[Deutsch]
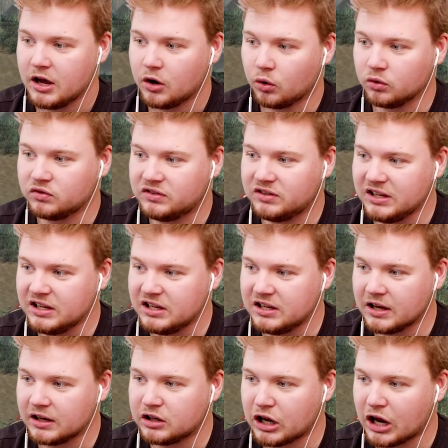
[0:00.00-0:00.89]
Und die
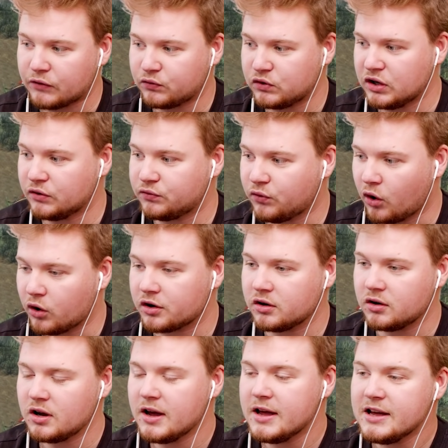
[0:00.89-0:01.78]
hier, die Affen hier
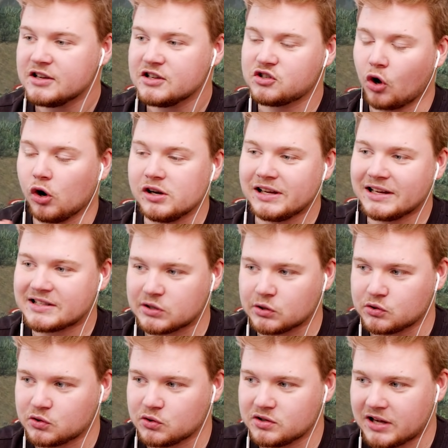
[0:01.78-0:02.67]
vorne, sollen jetzt
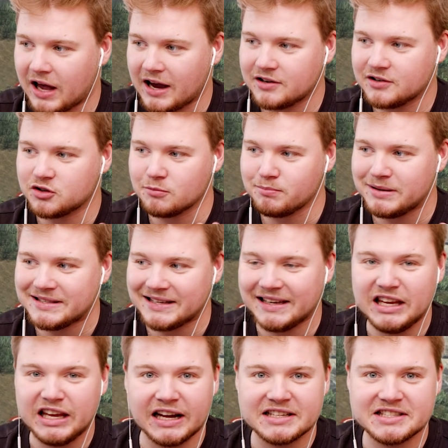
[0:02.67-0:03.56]
sozusagen so ein
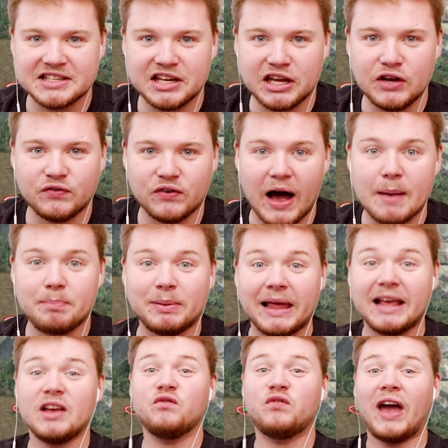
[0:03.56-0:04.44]
bisschen die ganzen Käfer
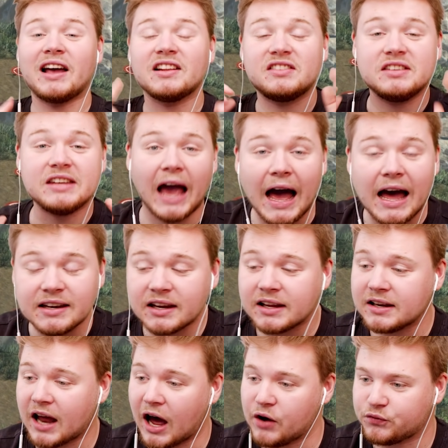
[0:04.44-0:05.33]
ablenken, während die
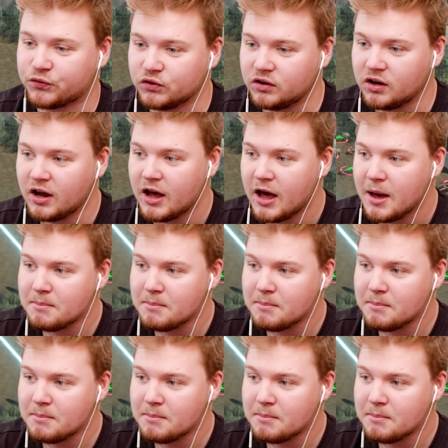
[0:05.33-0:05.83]
anderen Affen